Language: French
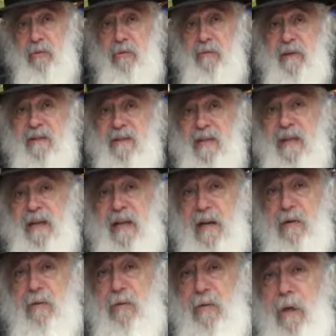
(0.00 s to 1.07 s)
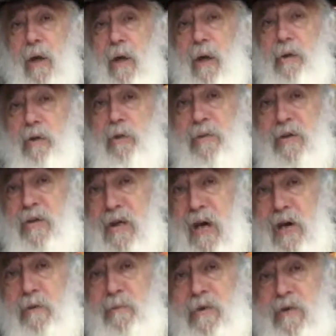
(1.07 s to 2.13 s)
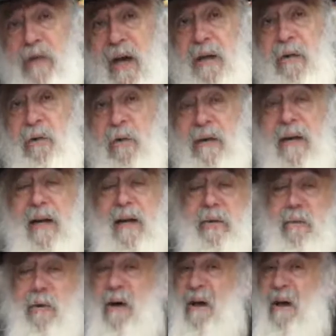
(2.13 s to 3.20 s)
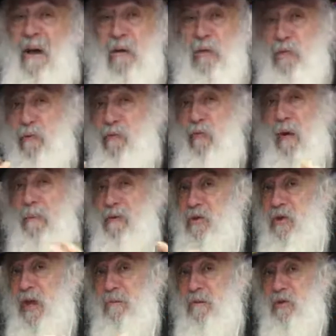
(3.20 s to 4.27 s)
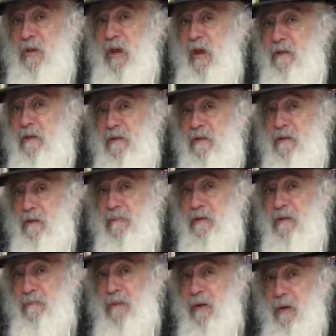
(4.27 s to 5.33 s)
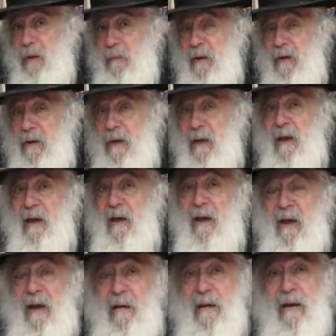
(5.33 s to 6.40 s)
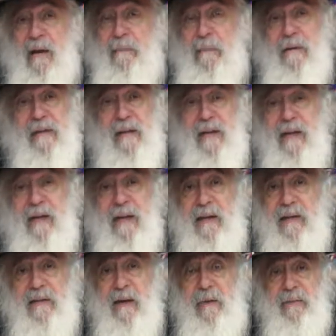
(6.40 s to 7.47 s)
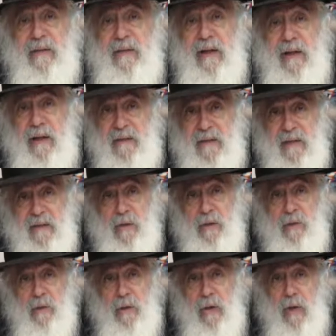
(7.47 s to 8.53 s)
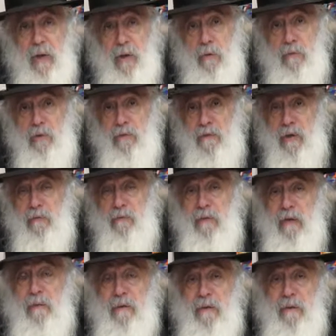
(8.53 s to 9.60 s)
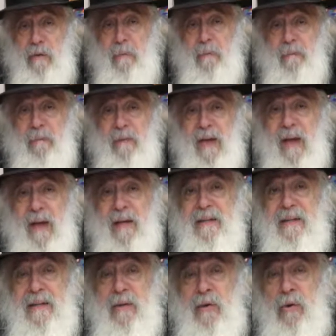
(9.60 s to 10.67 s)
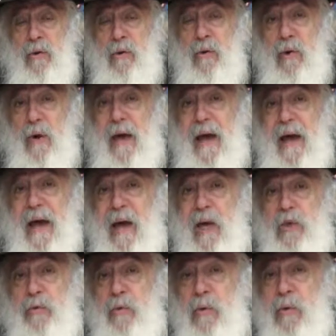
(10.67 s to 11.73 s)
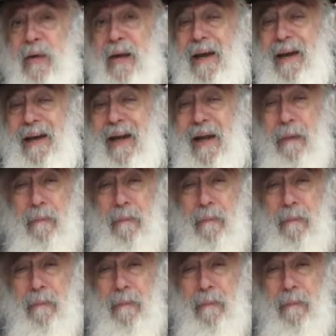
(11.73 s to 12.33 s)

Voici le calcul du Mishkan, le Mishkan, où il y a la Torah. Deux fois Mishkan, Mishkan, c'est pas normal. Alors la réponse, elle est extraordinaire. C'est comme je viens de vous dire maintenant. C'est-à-dire que Akashru, il a